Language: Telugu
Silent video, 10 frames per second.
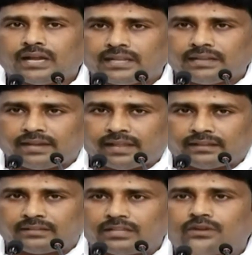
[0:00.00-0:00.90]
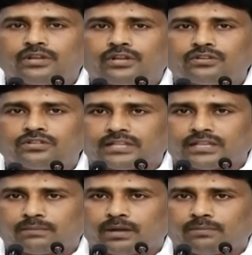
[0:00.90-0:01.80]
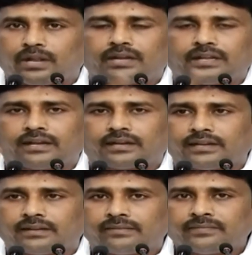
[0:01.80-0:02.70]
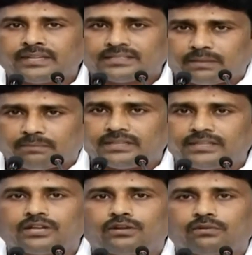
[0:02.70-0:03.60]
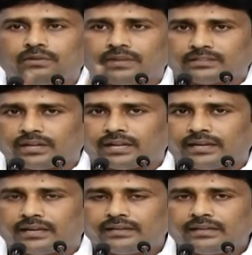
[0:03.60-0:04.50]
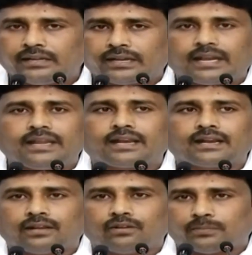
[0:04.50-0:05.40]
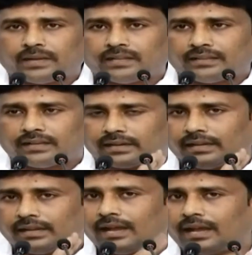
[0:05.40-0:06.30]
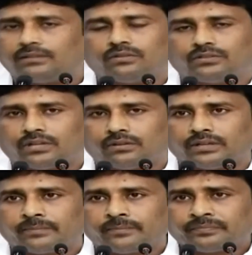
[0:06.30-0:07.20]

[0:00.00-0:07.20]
అంటే వీళ్ళందరూ ఈరోజు చంద్రబాబు నాయుడు గారికి సంబంధించినటువంటి వ్యక్తులుగానే క్లియర్గా ఈరోజు ప్రజలందరికీ అర్థమవుతా ఉంది